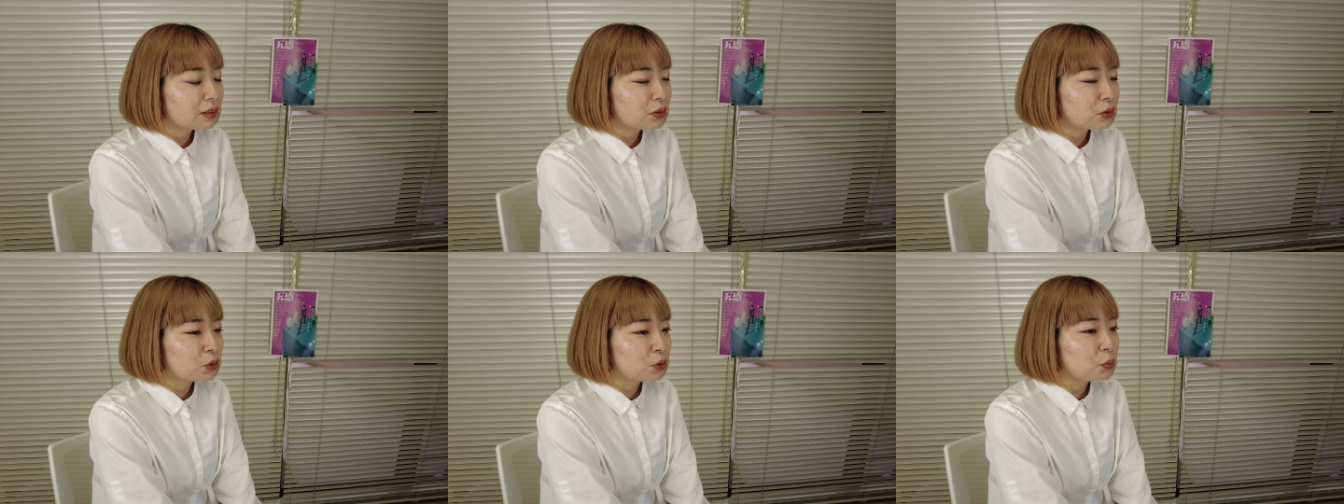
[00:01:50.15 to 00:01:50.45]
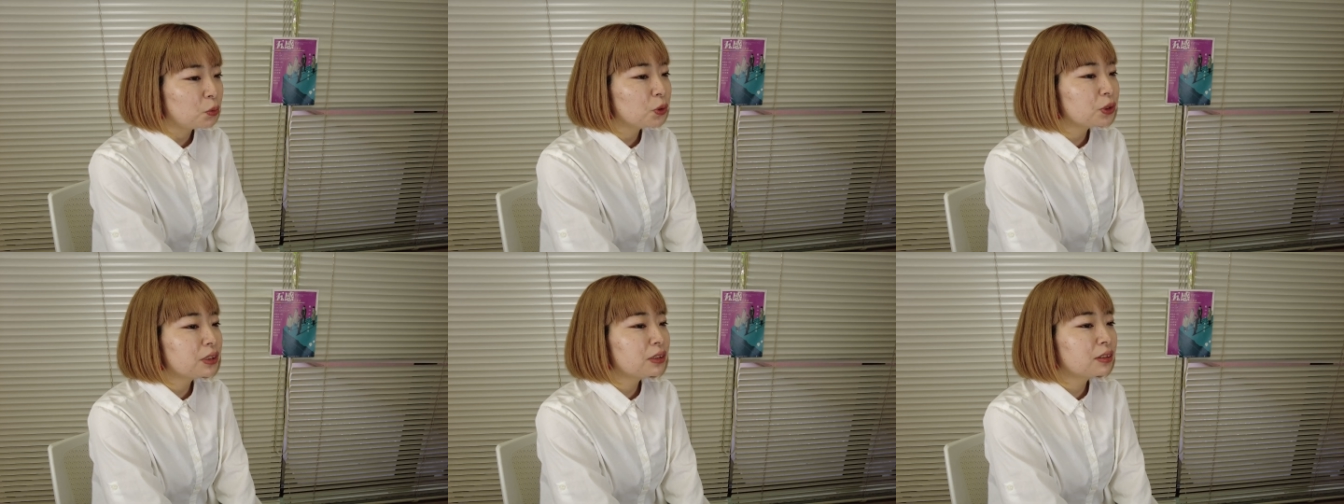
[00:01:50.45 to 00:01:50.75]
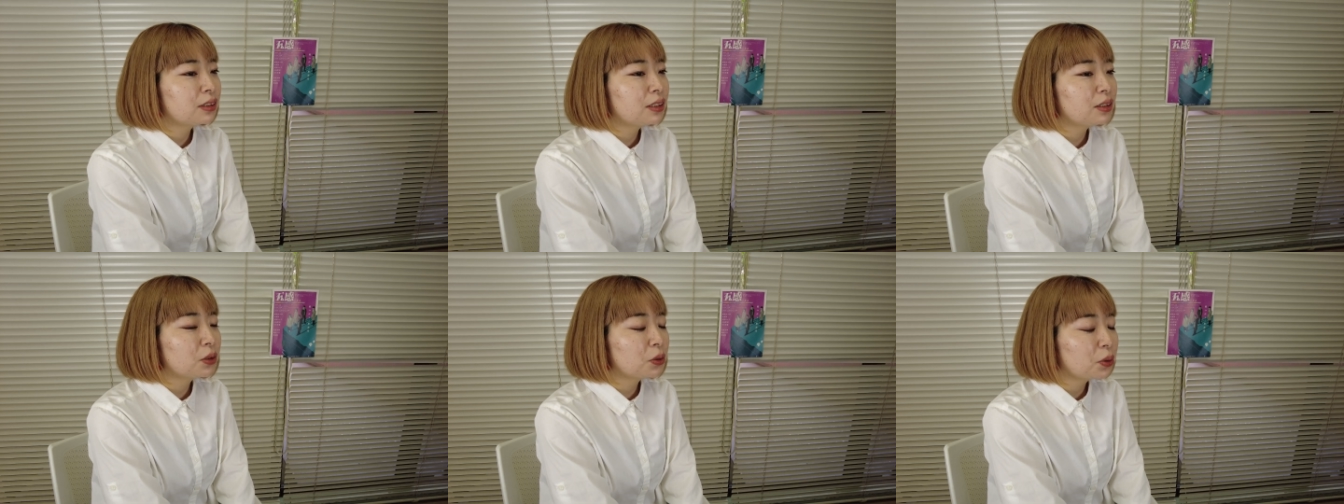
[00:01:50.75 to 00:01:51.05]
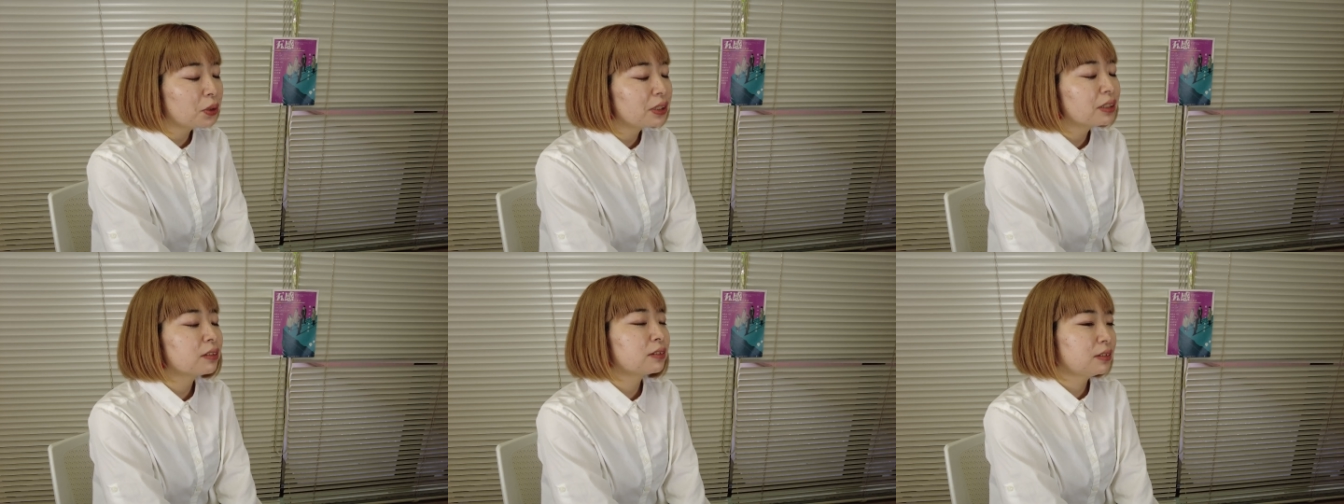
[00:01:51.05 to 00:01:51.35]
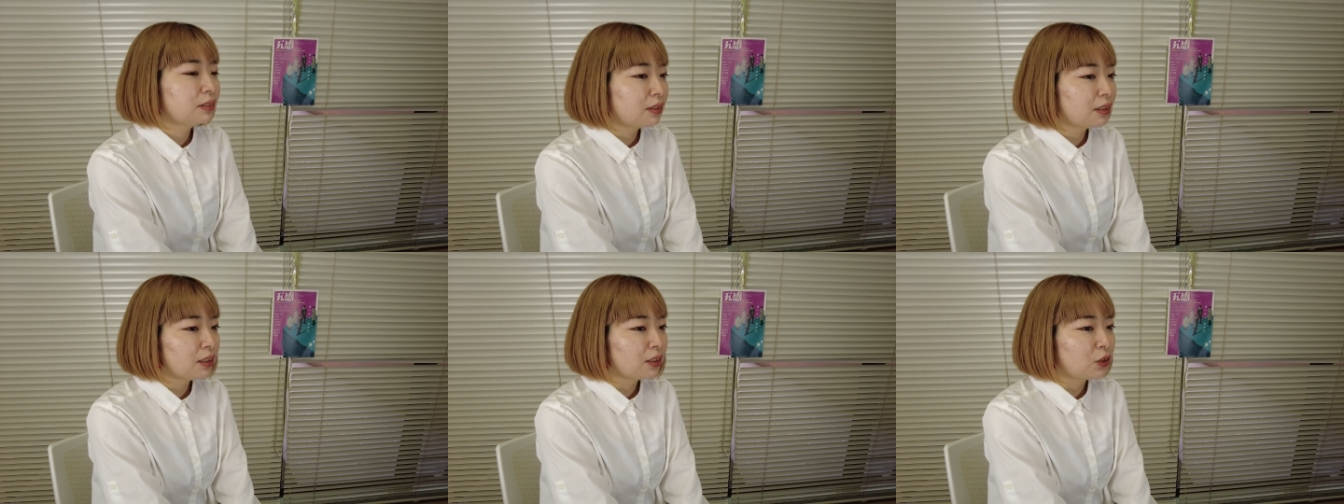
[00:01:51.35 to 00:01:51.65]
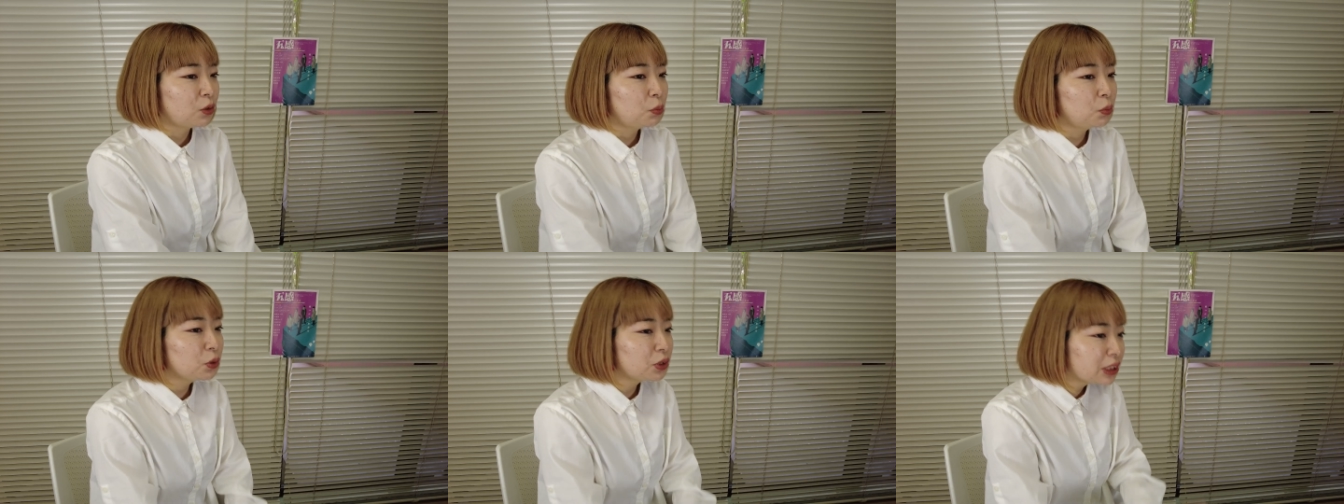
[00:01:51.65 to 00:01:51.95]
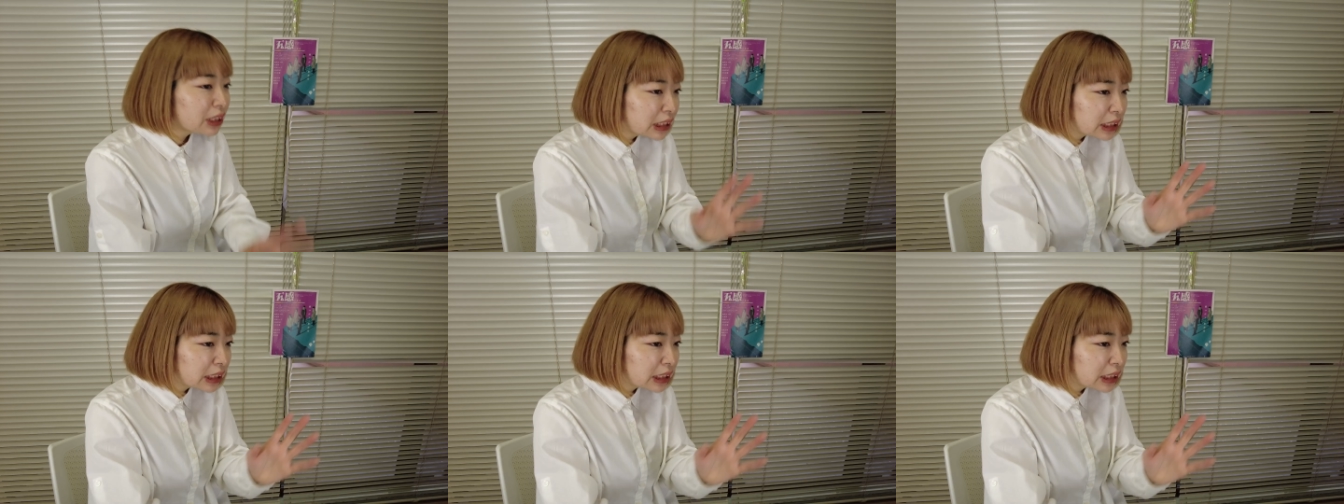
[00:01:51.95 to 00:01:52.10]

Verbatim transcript: の思いっきり声出して思いっ